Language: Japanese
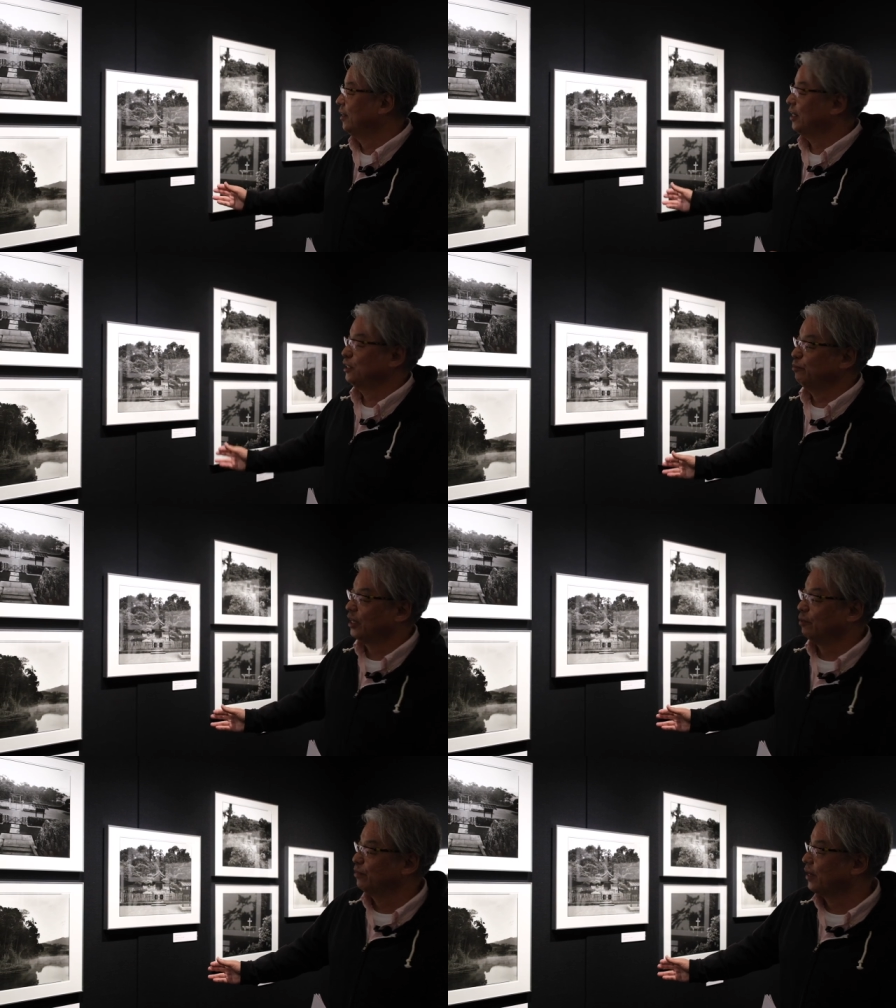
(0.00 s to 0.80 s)
馴染
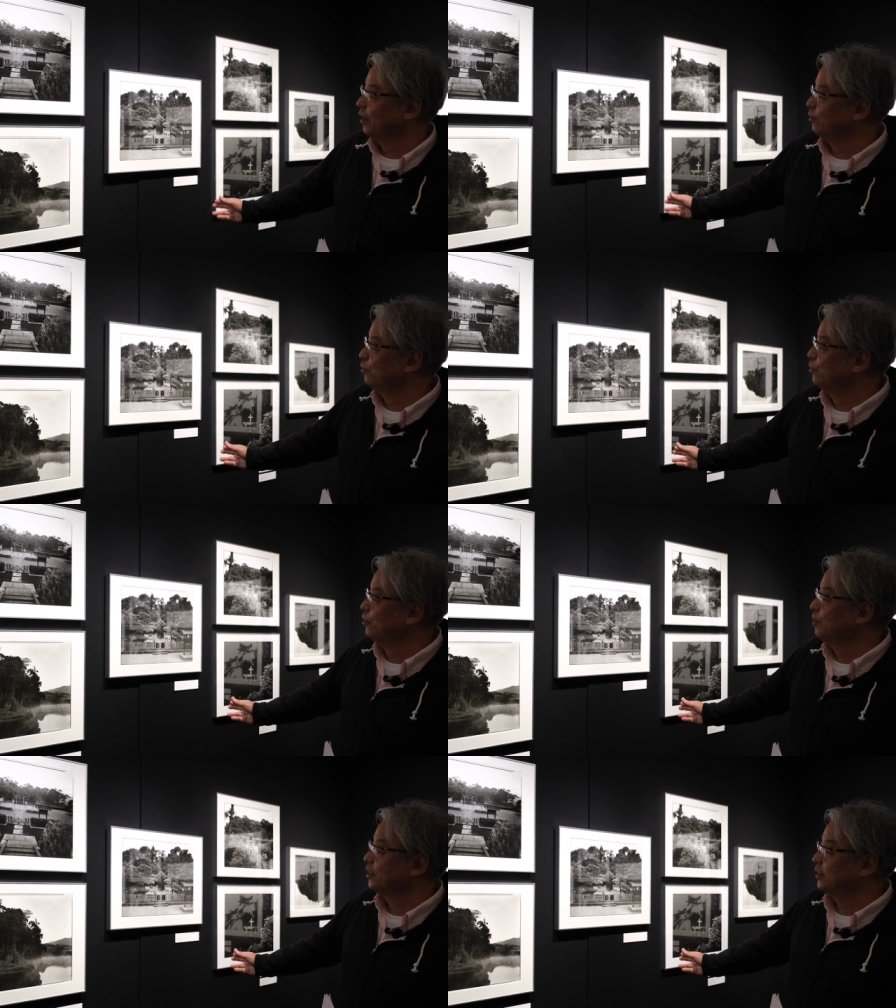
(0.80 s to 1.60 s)
みが深いと
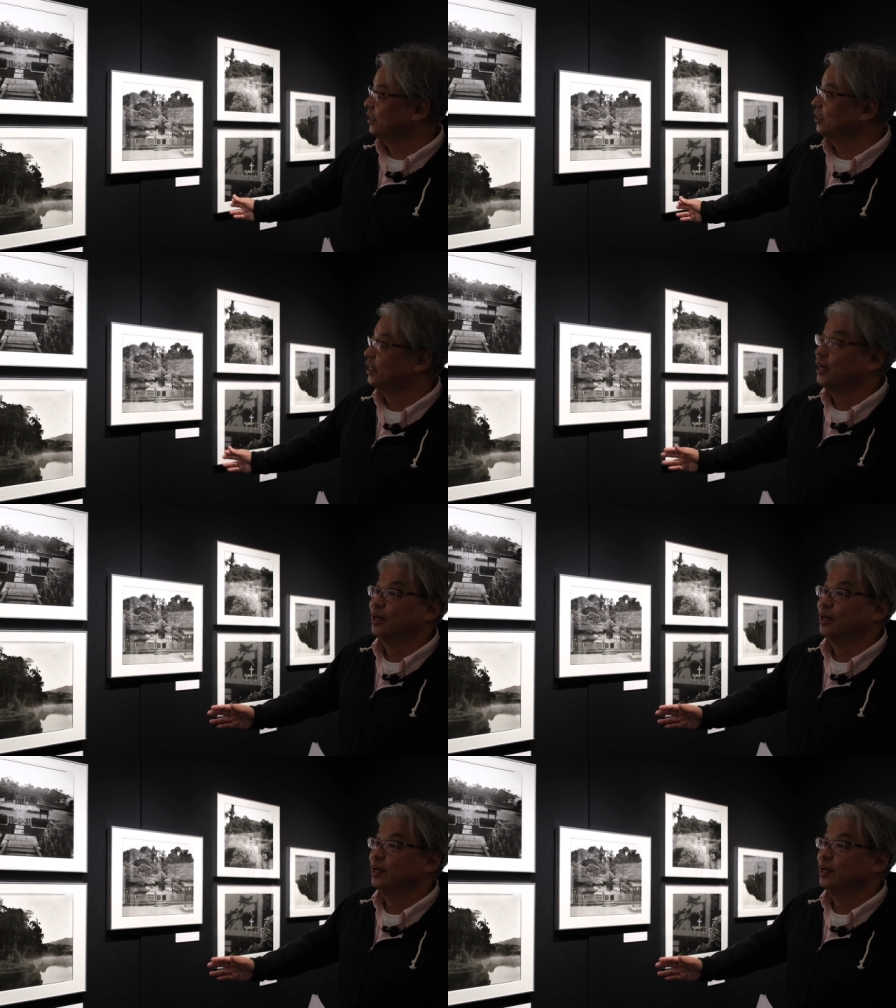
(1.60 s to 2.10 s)
思いますし、